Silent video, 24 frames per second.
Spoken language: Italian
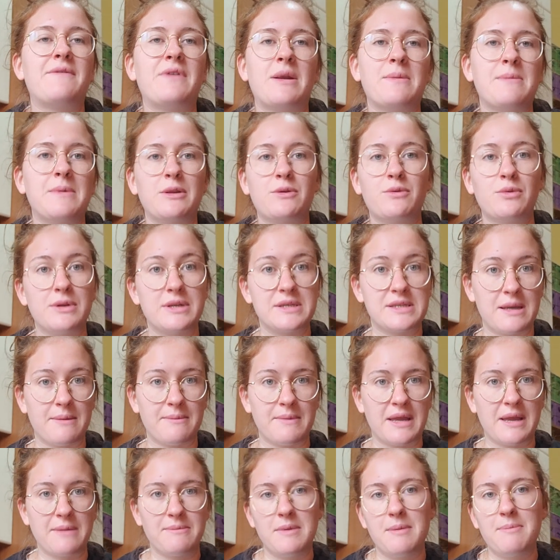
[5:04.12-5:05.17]
veramente un
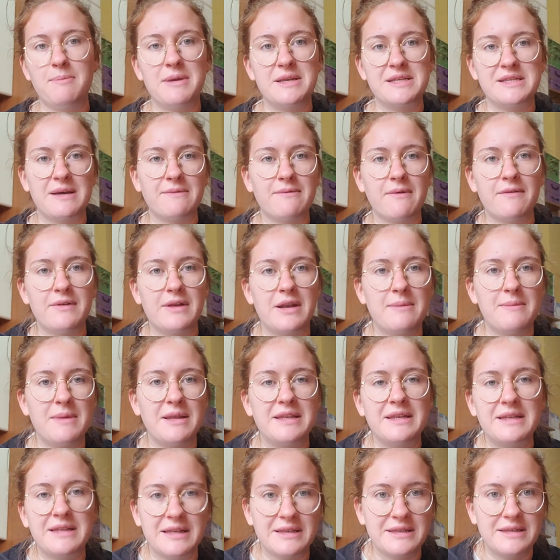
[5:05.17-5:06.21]
esame che mi pesava
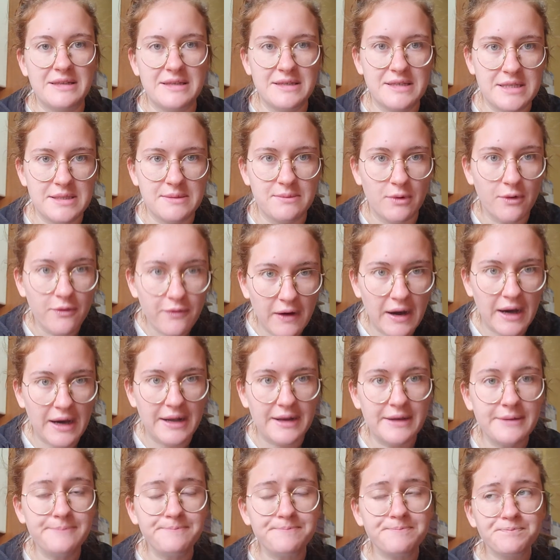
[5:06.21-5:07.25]
veramente tantissimo
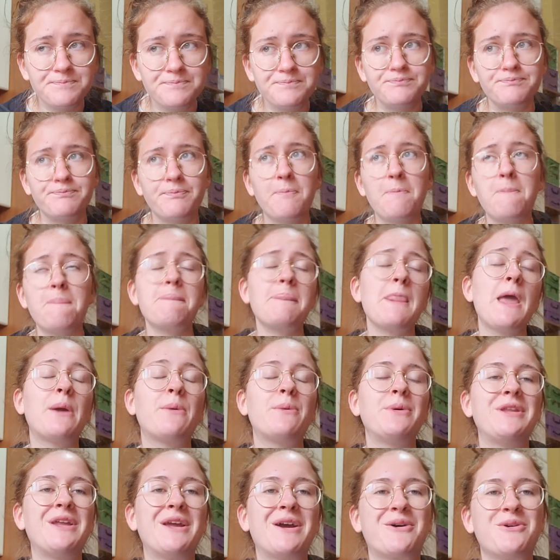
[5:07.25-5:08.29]
fare e
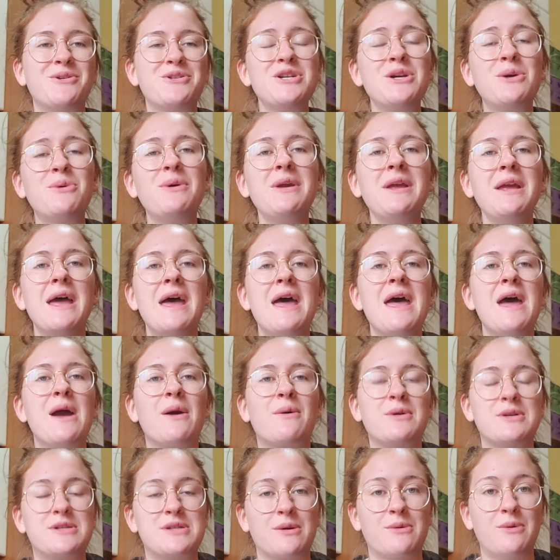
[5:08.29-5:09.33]
quindi eccoci qui,
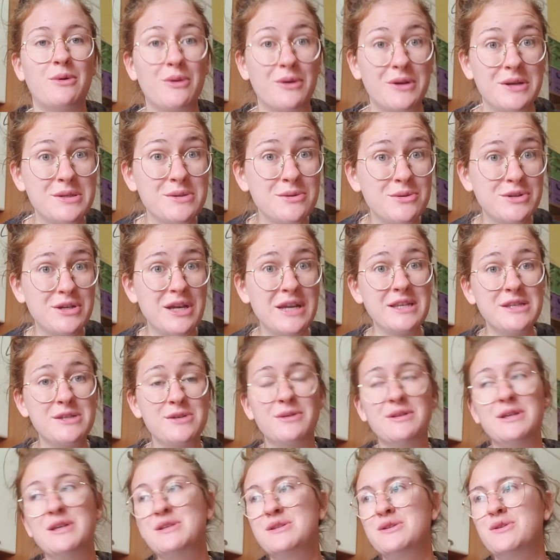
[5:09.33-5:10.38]
questo è quello che è successo,
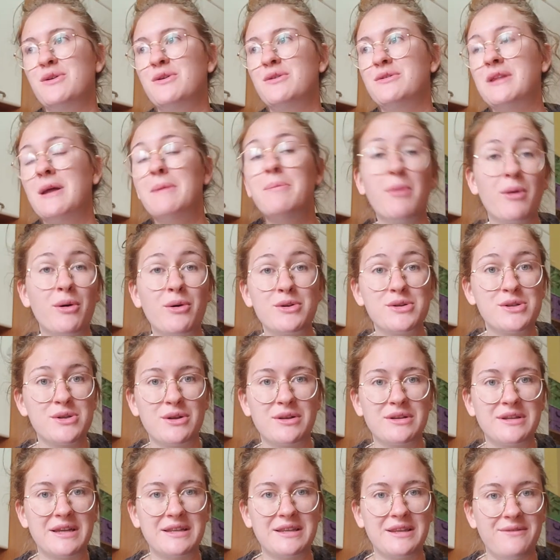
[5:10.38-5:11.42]
adesso da poco sono
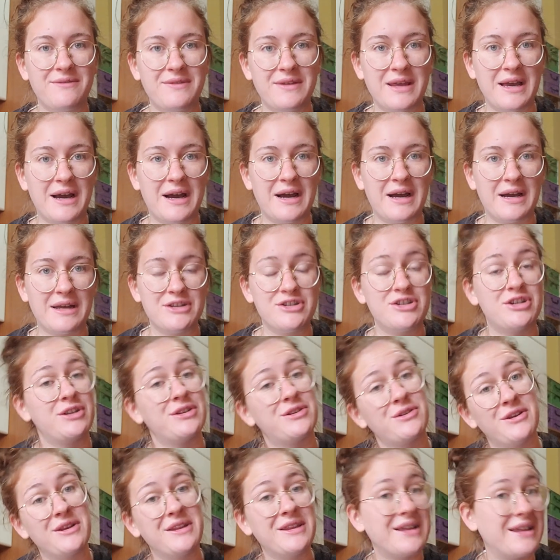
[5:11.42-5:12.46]
andati via i
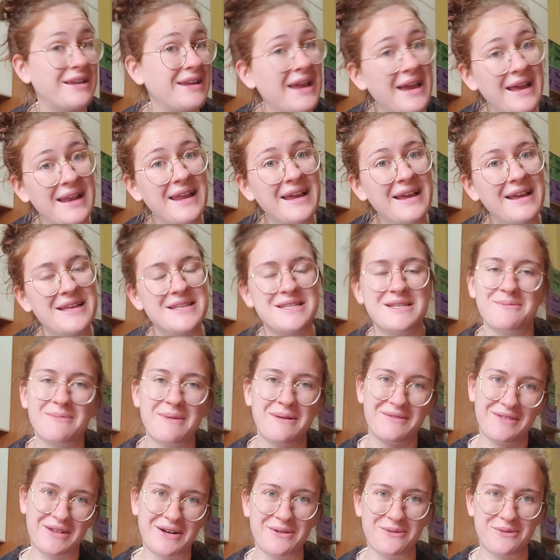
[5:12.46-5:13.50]
genitori di Daniele, che se mai
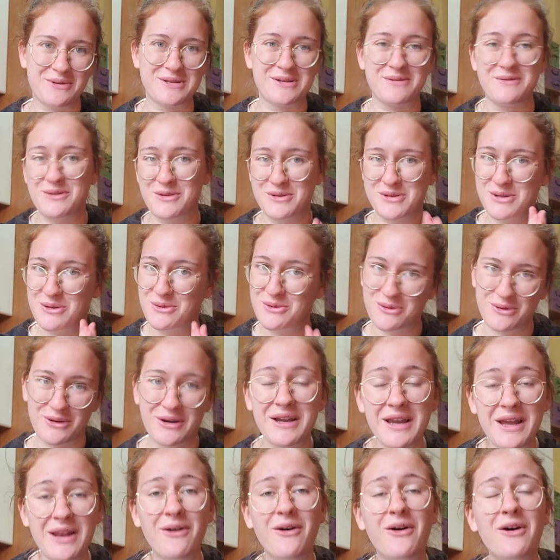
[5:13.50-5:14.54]
vedranno questo video saluto
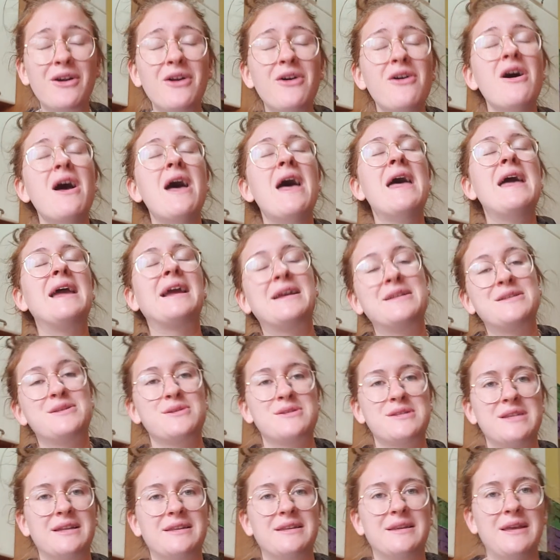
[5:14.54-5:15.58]
anche loro, che sono
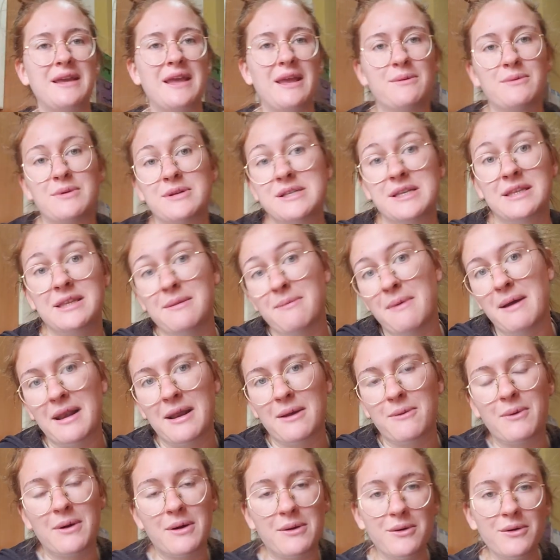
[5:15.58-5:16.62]
stati una settimana
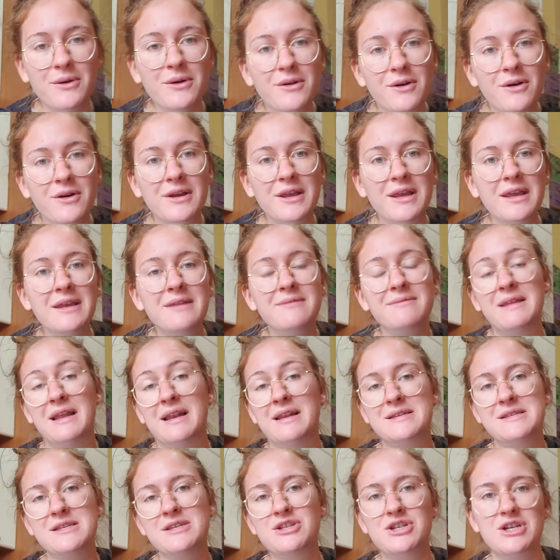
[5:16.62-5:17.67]
qua con noi, dalla
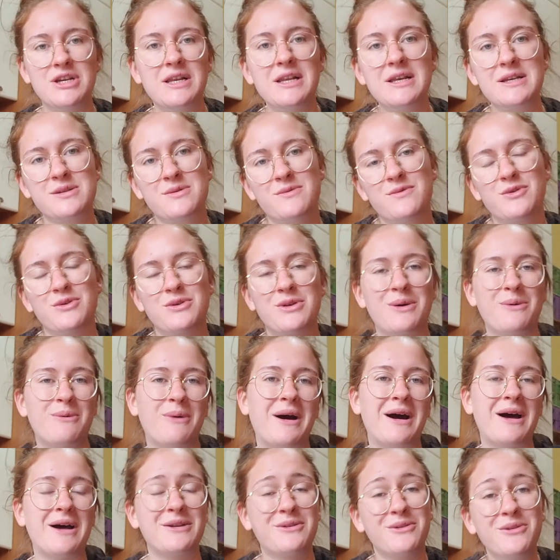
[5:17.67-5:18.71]
Sicilia, sono venuti
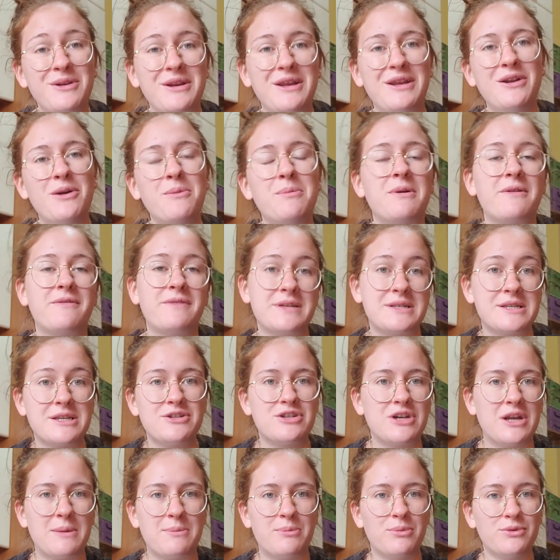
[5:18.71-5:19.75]
qua a Torino per
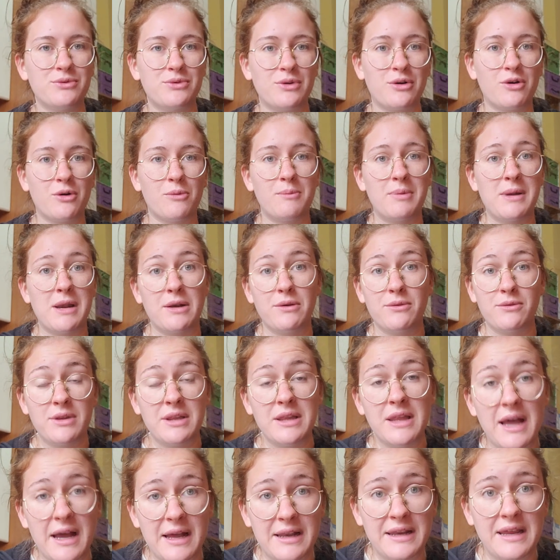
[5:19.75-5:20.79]
festeggiare appunto il compleanno di
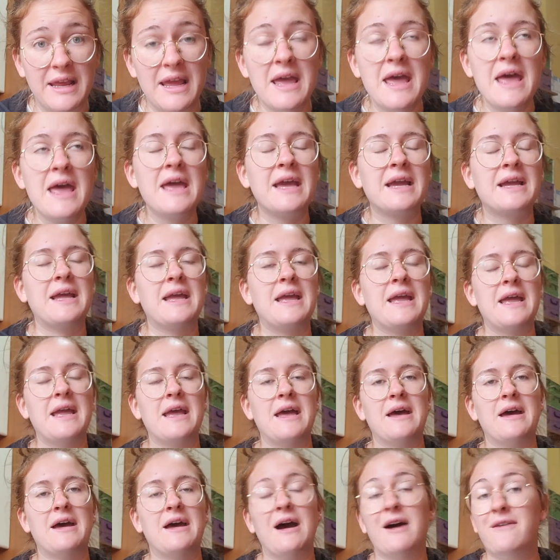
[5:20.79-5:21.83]
Dani che eh,
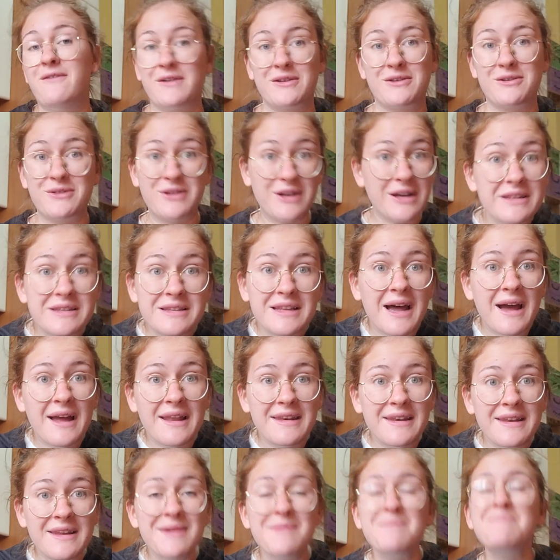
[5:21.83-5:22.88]
ha fatto 30
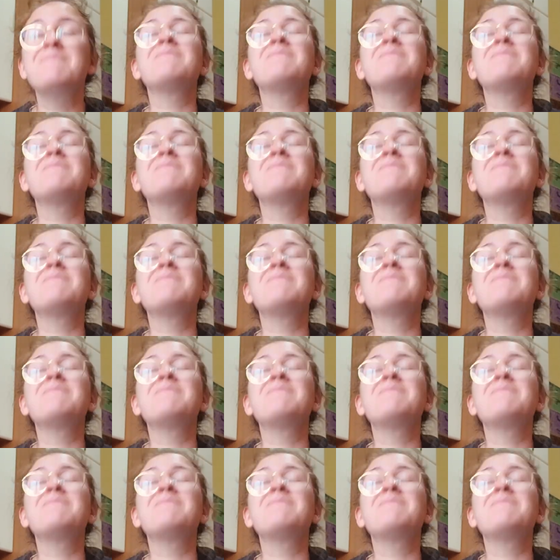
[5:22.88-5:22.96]
anni,